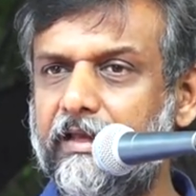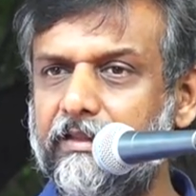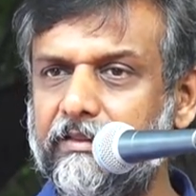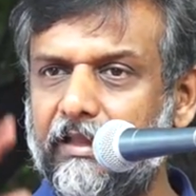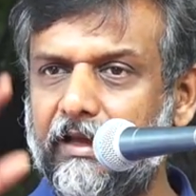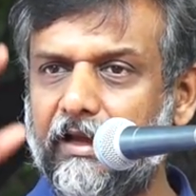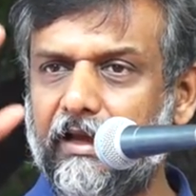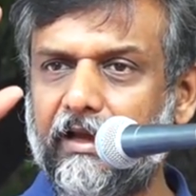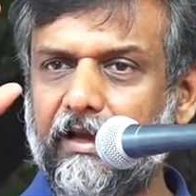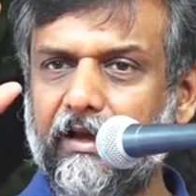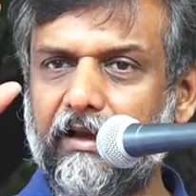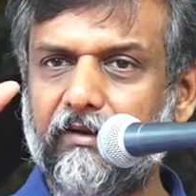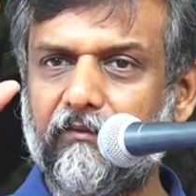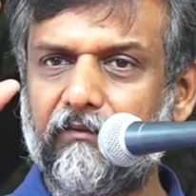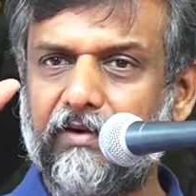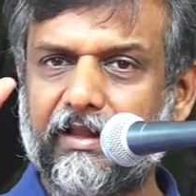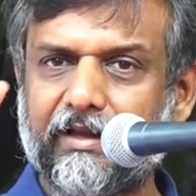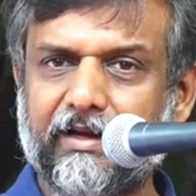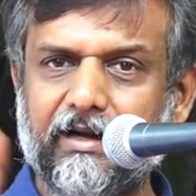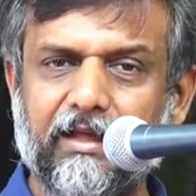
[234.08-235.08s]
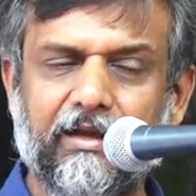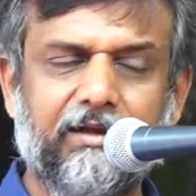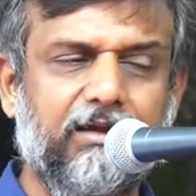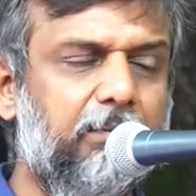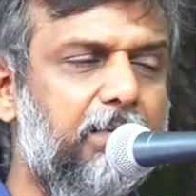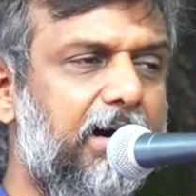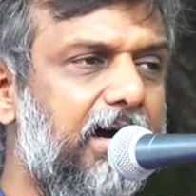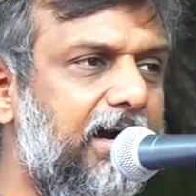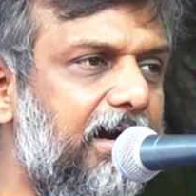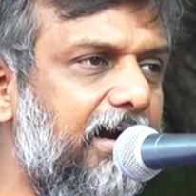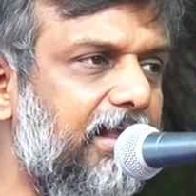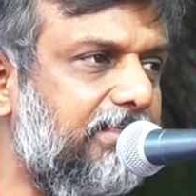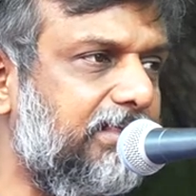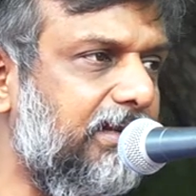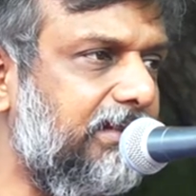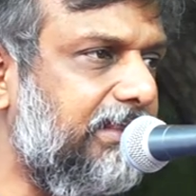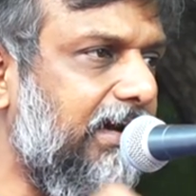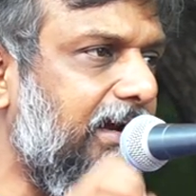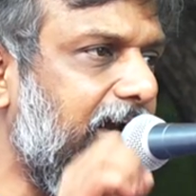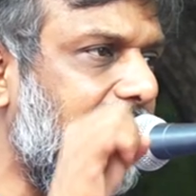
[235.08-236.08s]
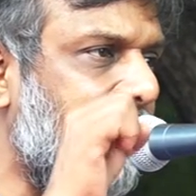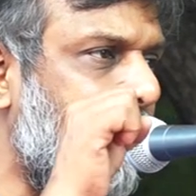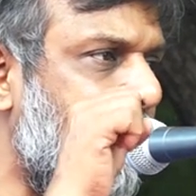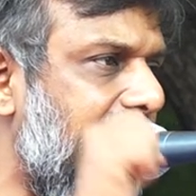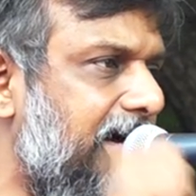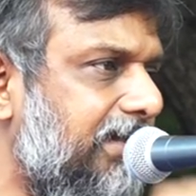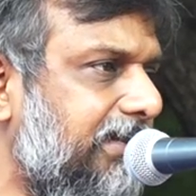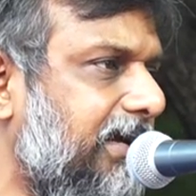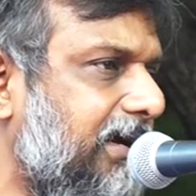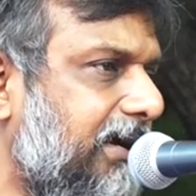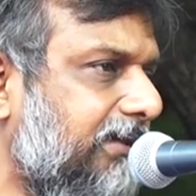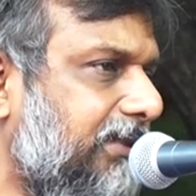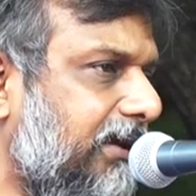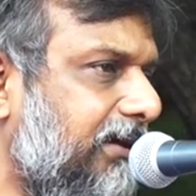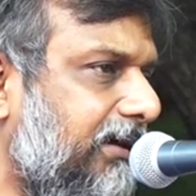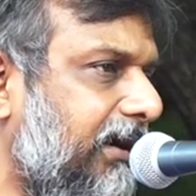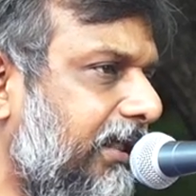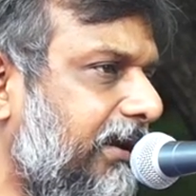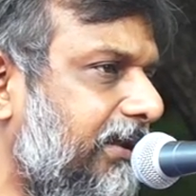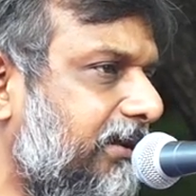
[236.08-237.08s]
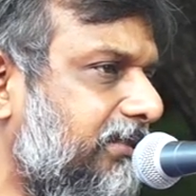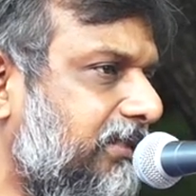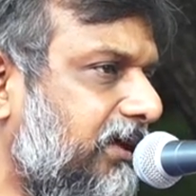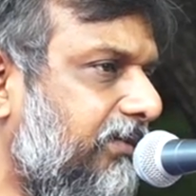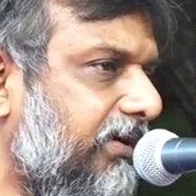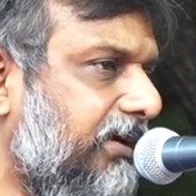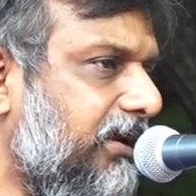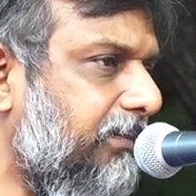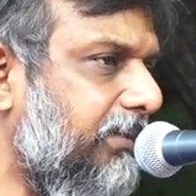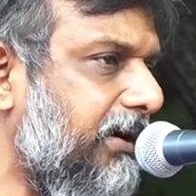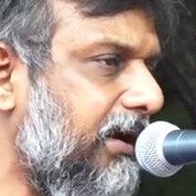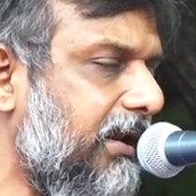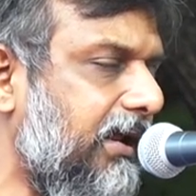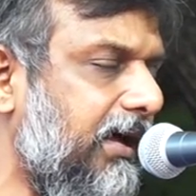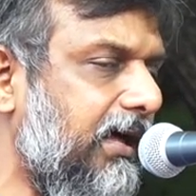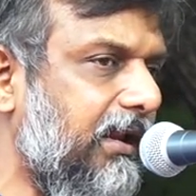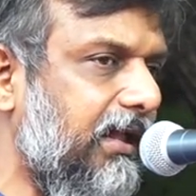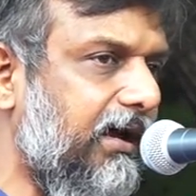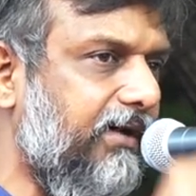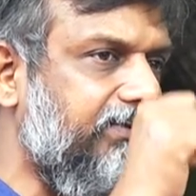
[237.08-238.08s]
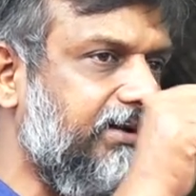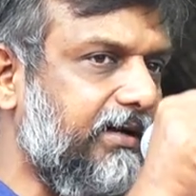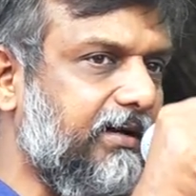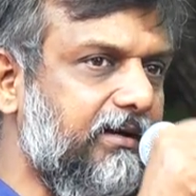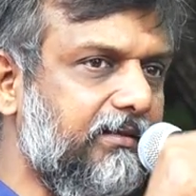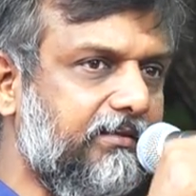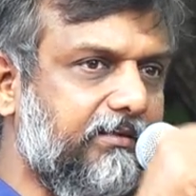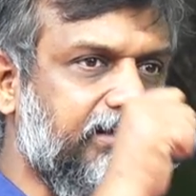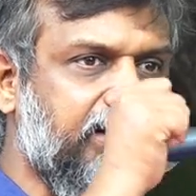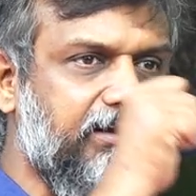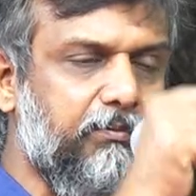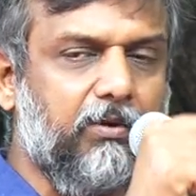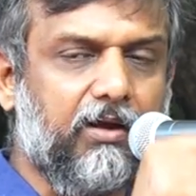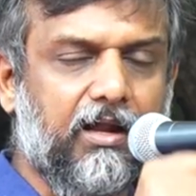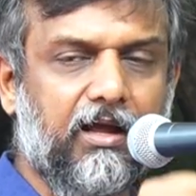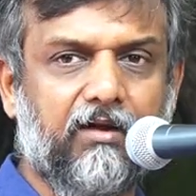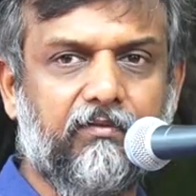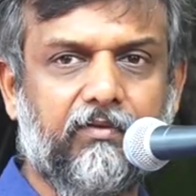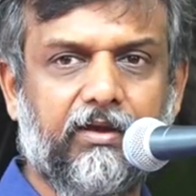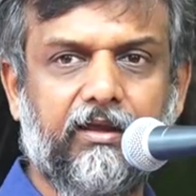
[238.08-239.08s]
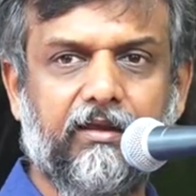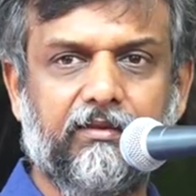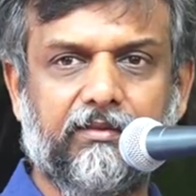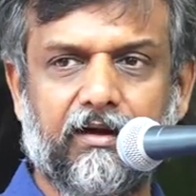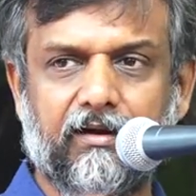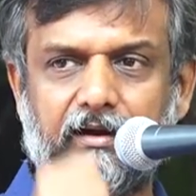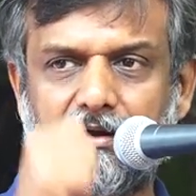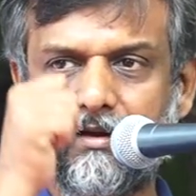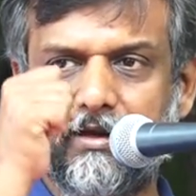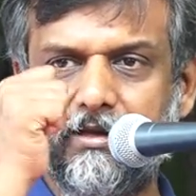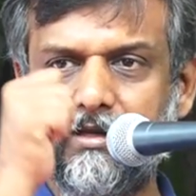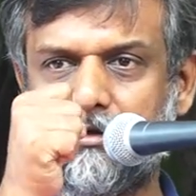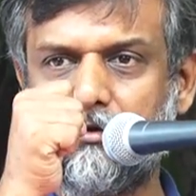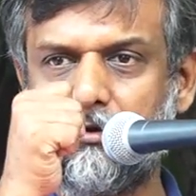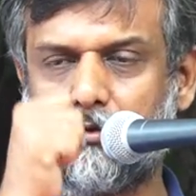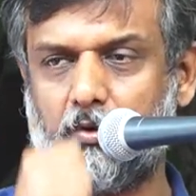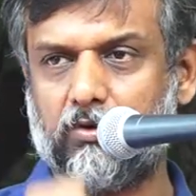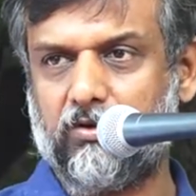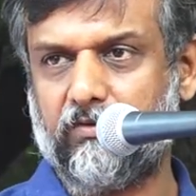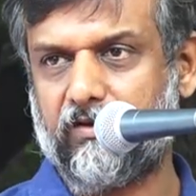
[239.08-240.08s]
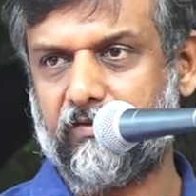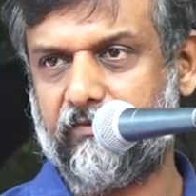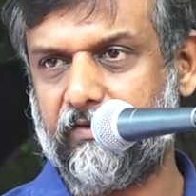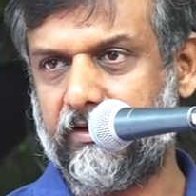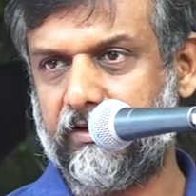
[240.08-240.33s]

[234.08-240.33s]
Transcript: இந்த வடகிழக்கு மாகாணத்தில் தங்கள் ஆதிக்கத்தை நிலைநிறுத்த வேண்டும் என்றால் அவர்கள் திரிபுராவை தங்கள் கைக்குள் கொண்டு வர